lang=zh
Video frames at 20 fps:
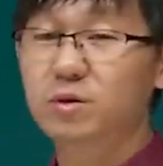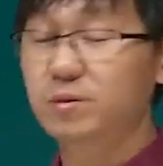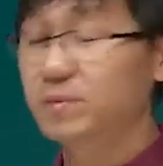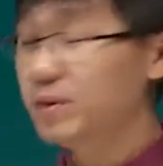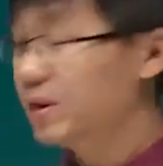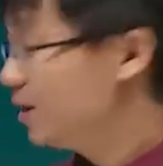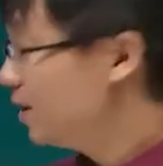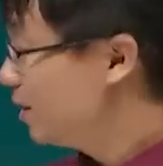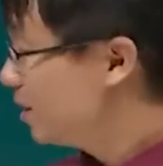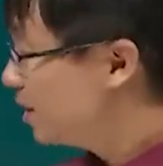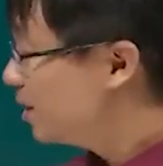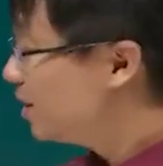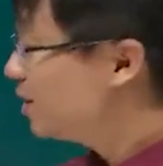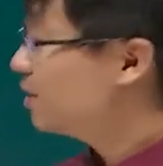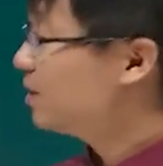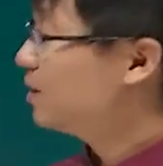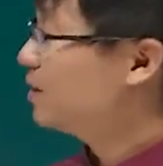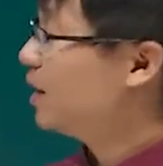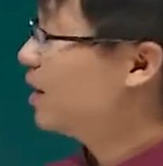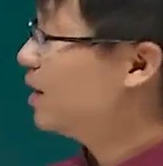是吧？
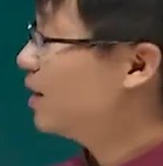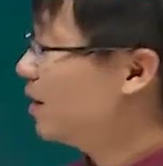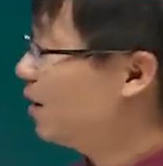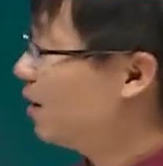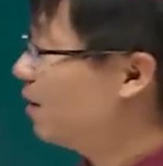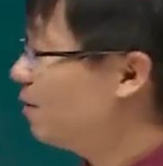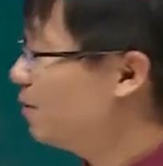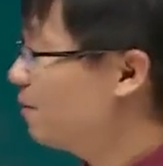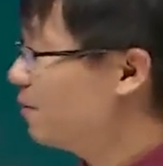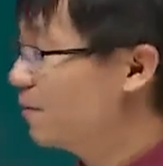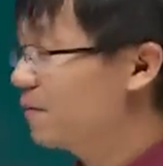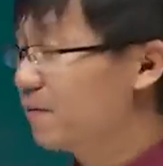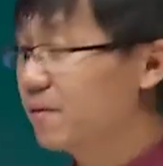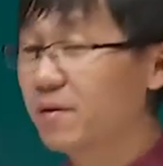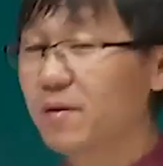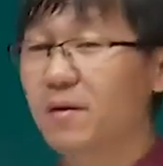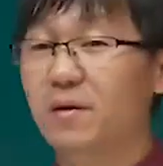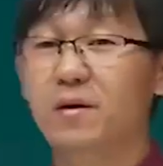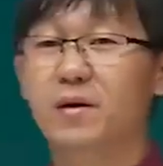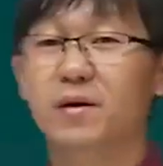定的太高
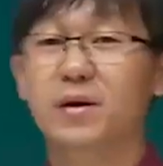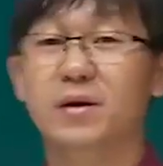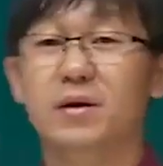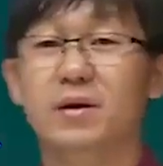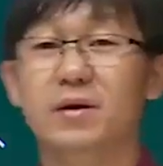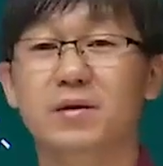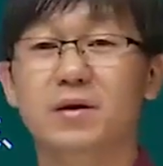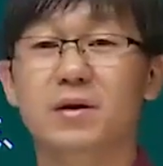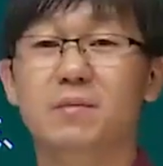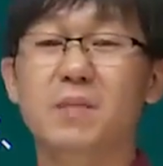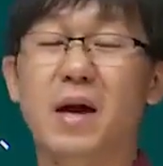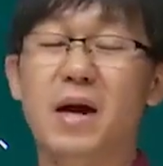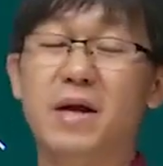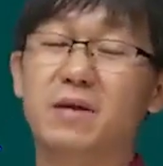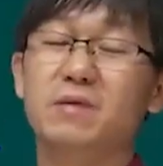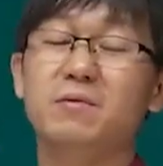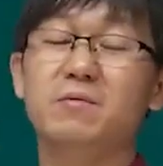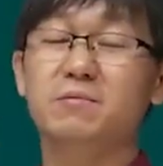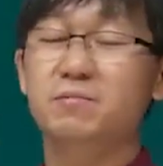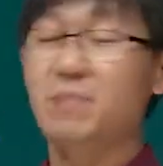啊，那买
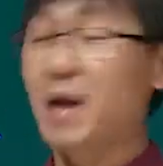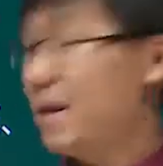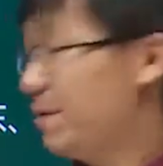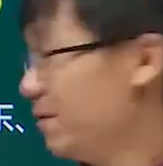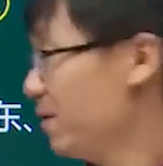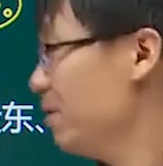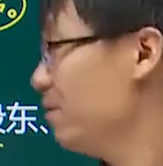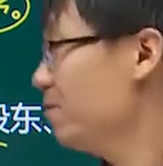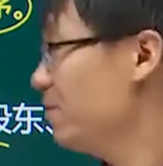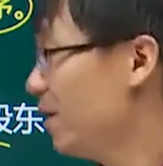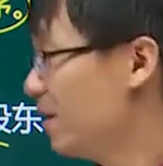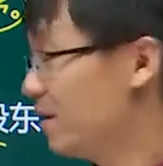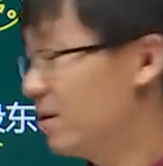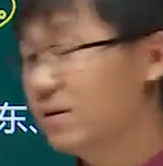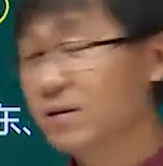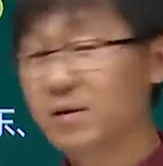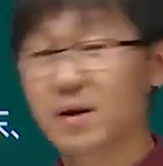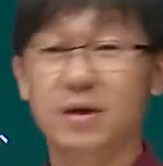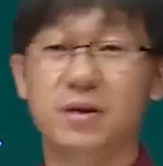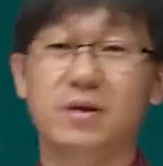的买的那
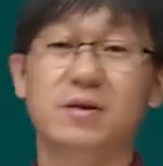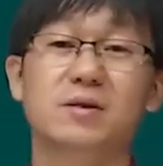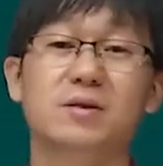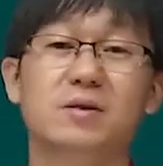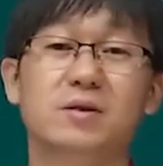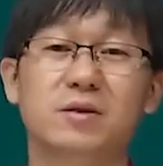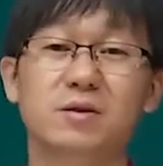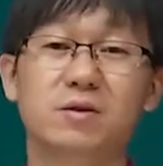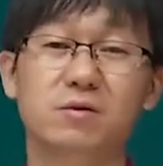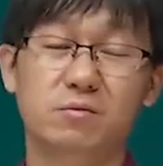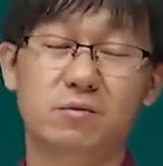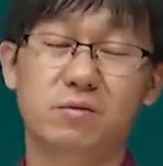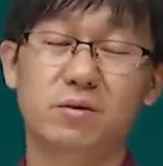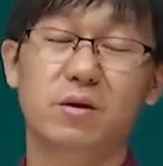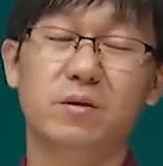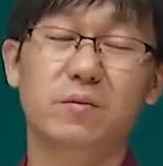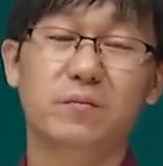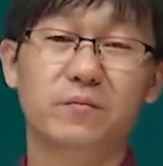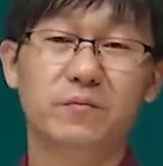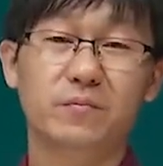方肯定是受不
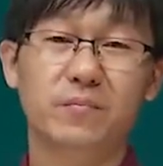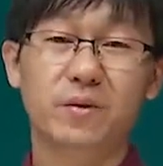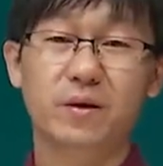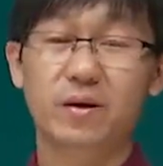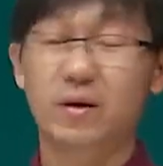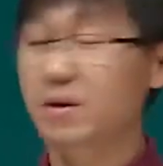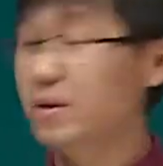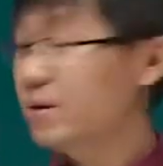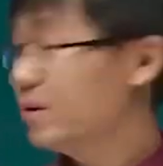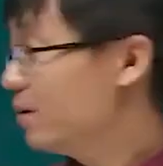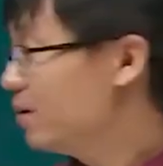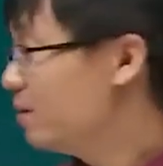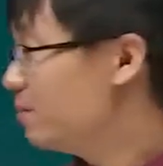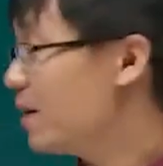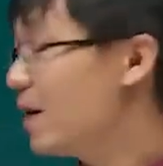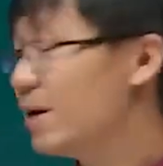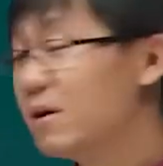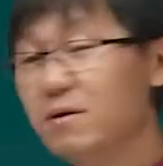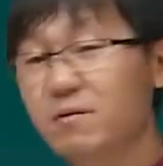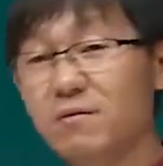了啊，
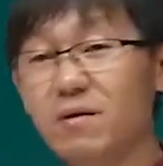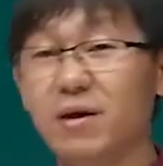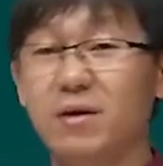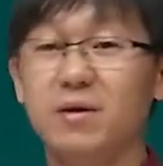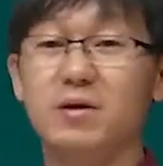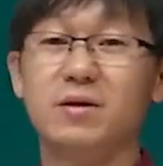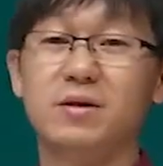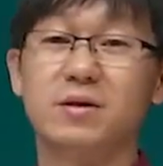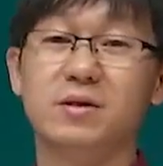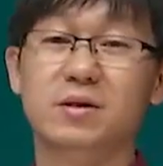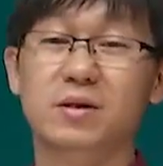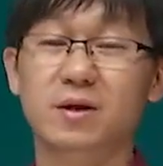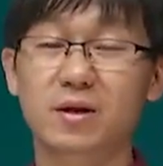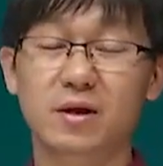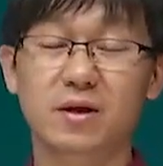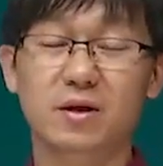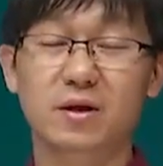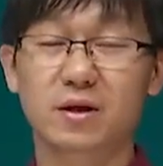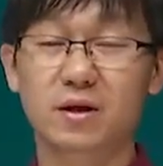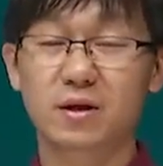卖的方合适的
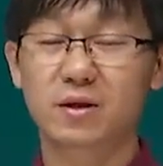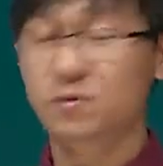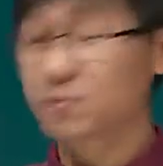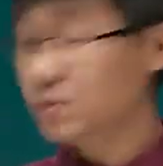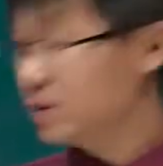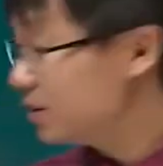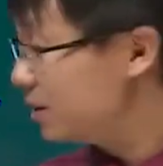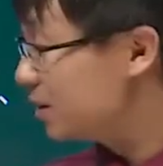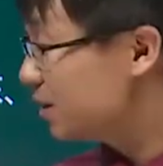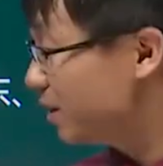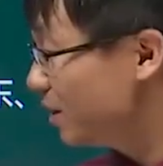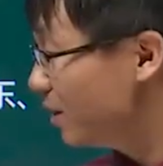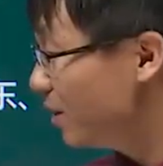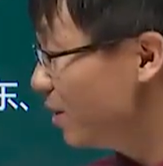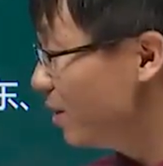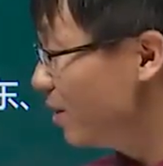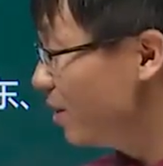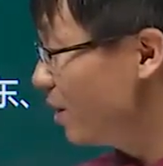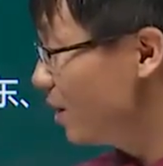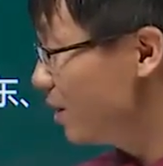啊，所以这个
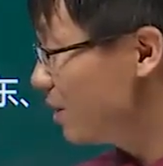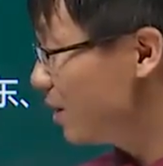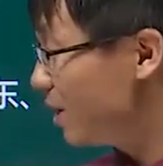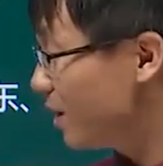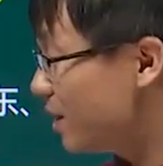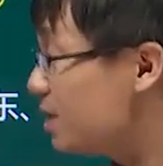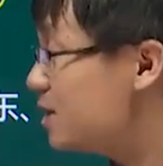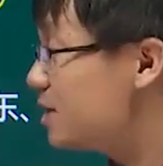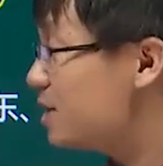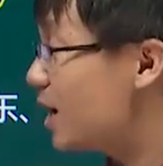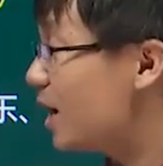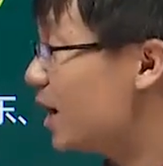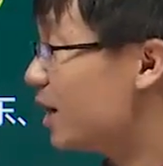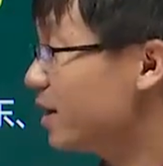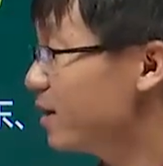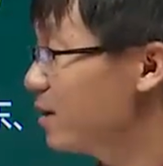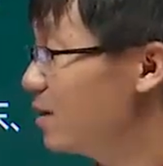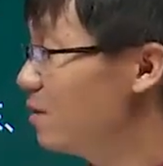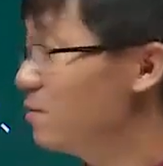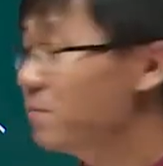这个定价
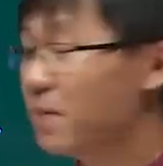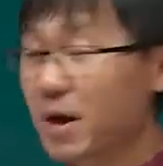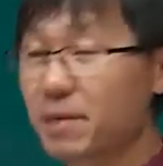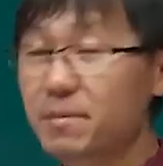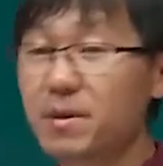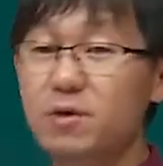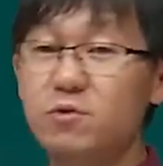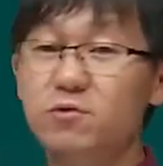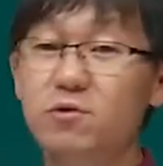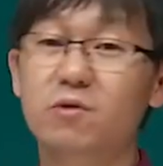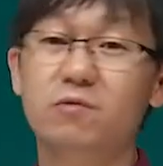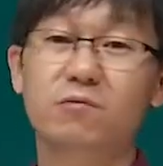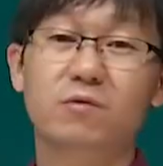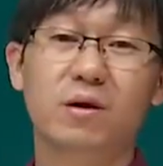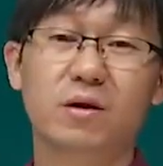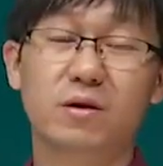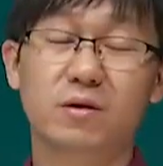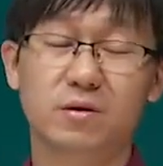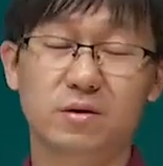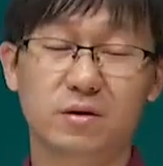呀，那买卖双
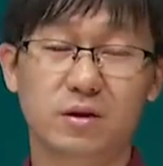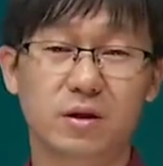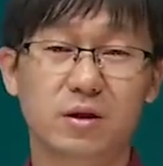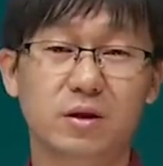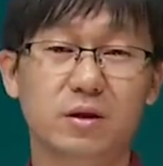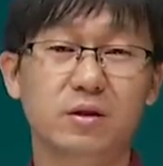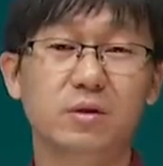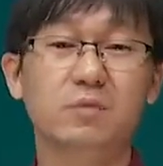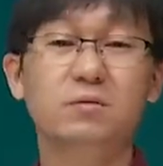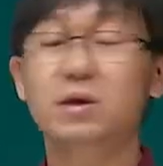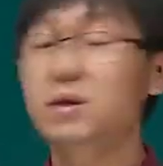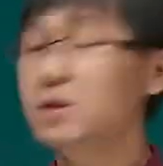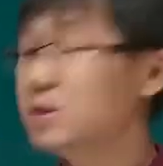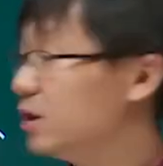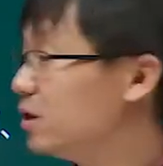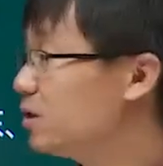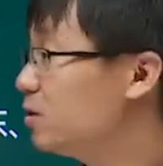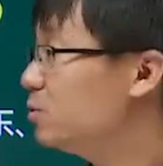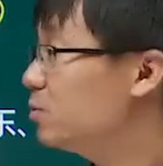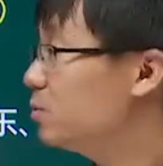方啊都能
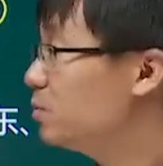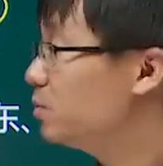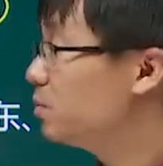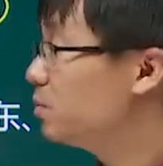接受。